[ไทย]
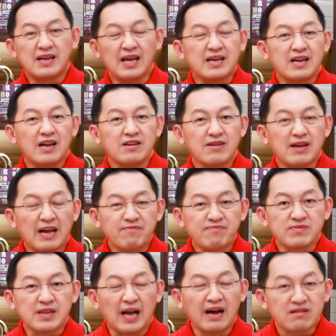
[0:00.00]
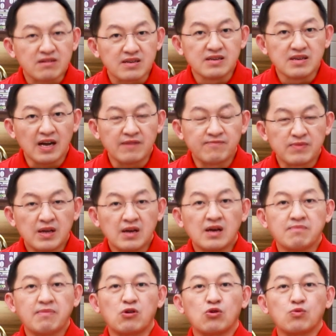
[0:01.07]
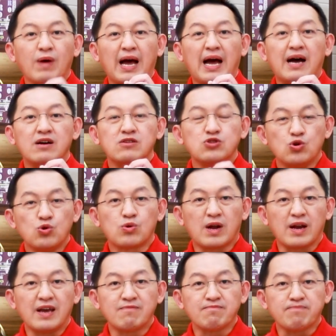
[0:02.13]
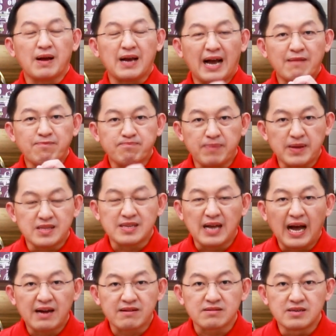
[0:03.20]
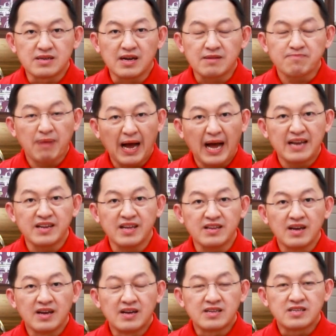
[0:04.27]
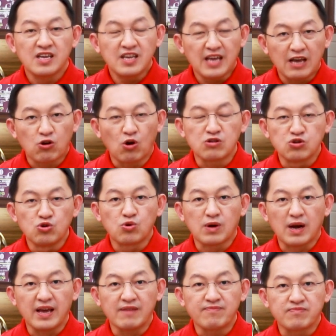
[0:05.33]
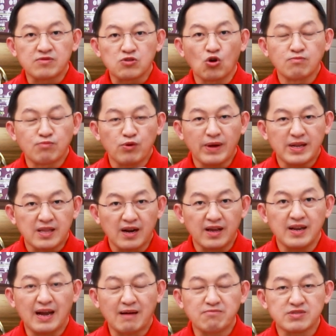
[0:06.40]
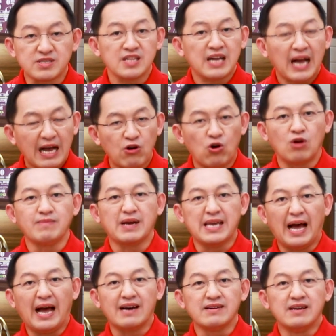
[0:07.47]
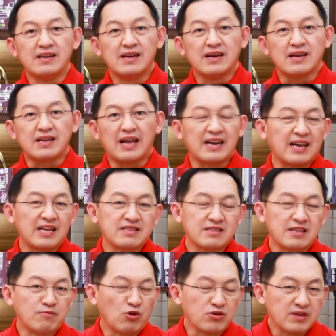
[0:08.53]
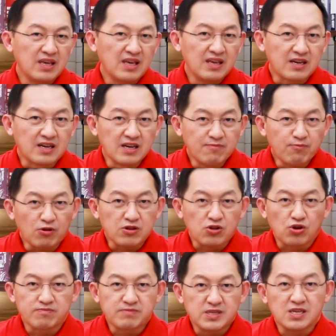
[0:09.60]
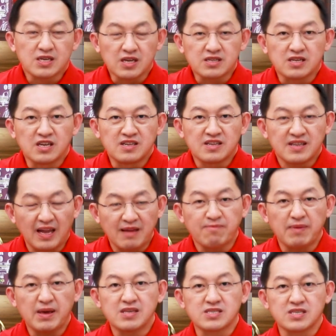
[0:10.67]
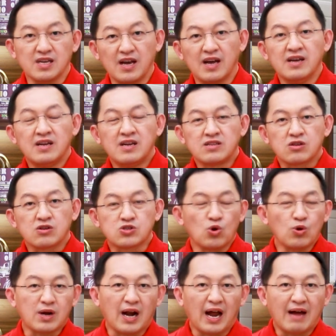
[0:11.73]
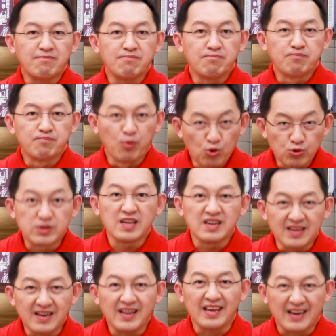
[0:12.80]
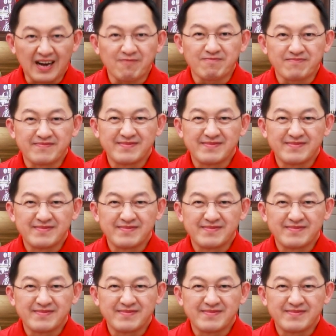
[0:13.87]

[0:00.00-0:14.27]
ในขณะเดียวกันทางเรือ ปรากฏว่า ยูเครนประกาศปิดท่าเรือพาณิชย์ ที่ใหญ่ของยูเครน ตรงบริเวณทะเลดำสินค้าก็ออกมายาก ดังนั้นทั้งหมดนี้คือผลกระทบที่จะเกิดขึ้นในปีเสือสงครามปูตินนั่นเองครับ